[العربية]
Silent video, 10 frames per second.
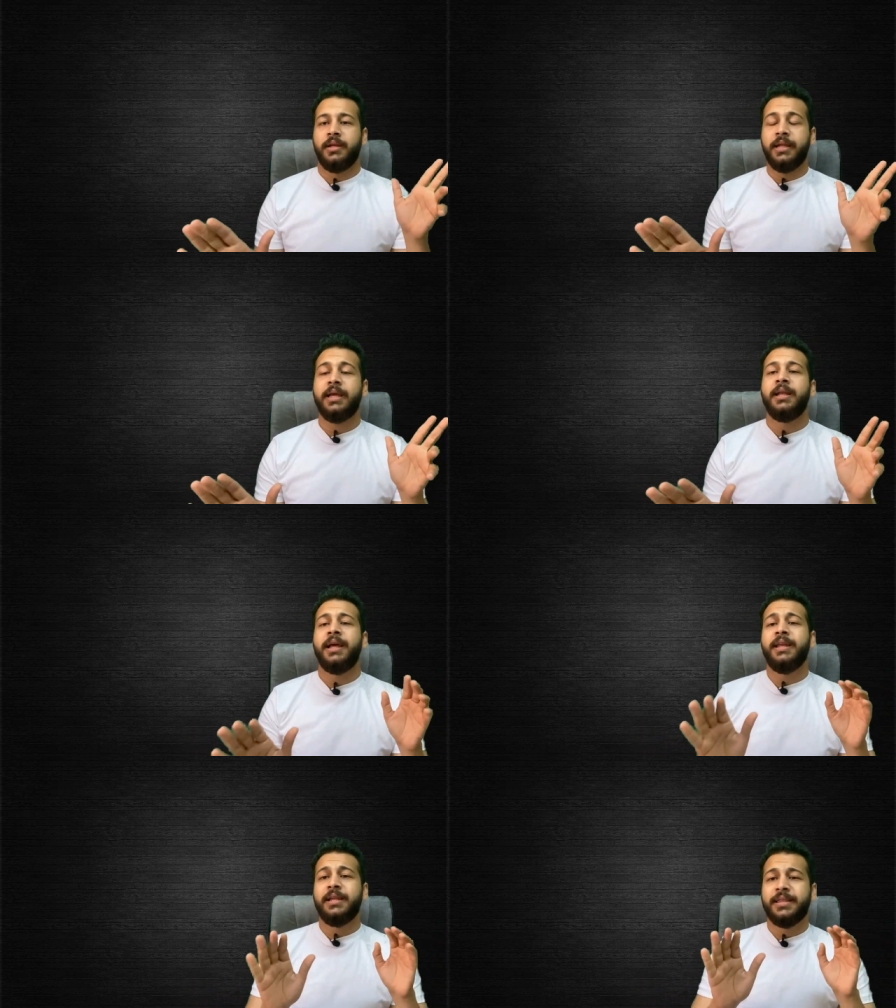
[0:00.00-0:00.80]
ليه
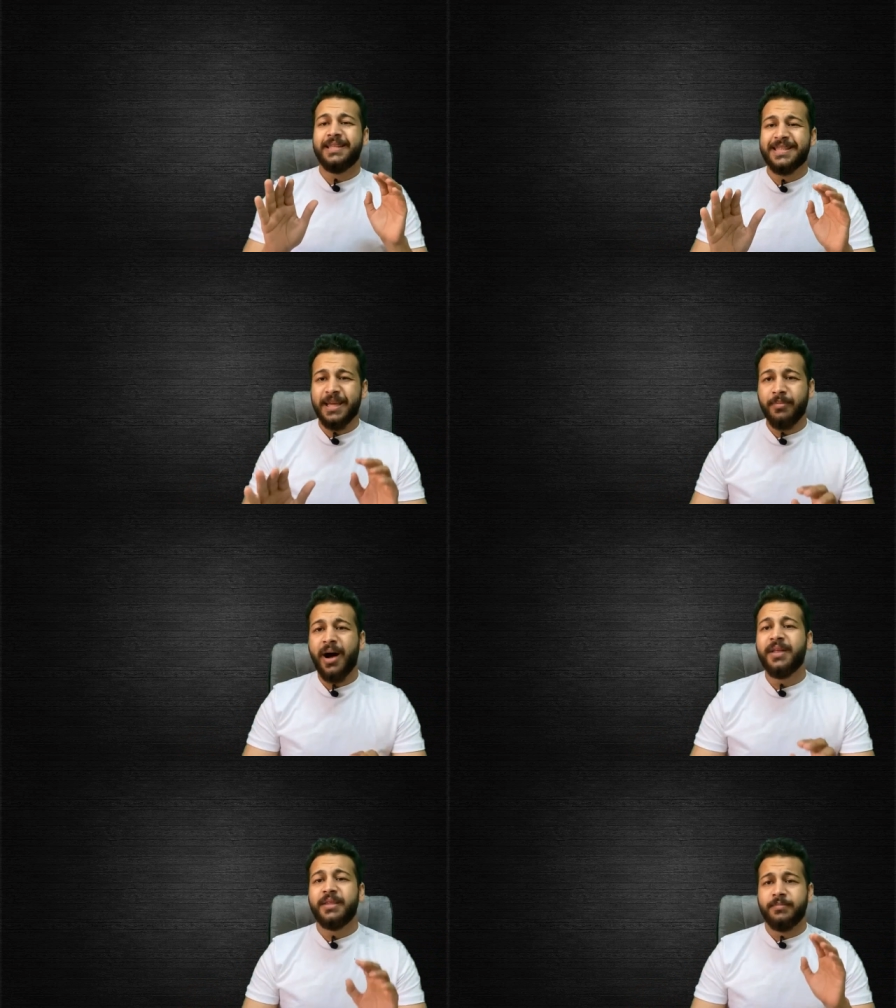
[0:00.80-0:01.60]
لان الاثنين زي
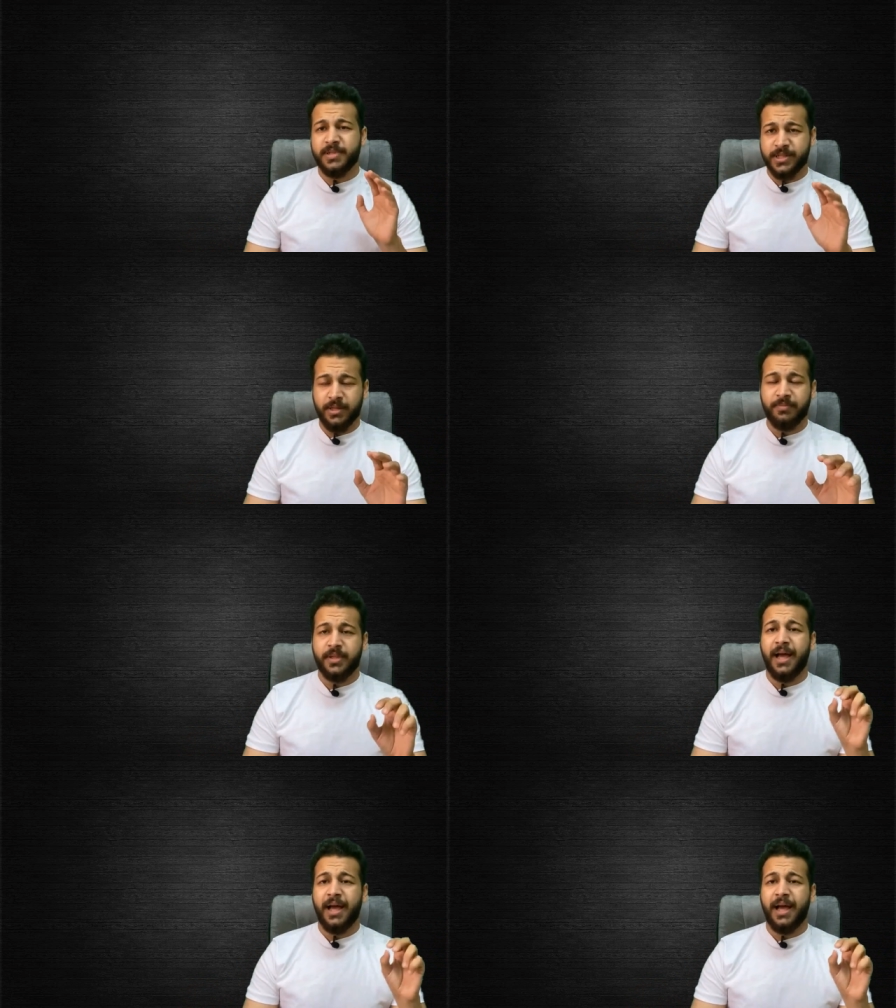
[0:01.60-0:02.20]
بعض بالظبط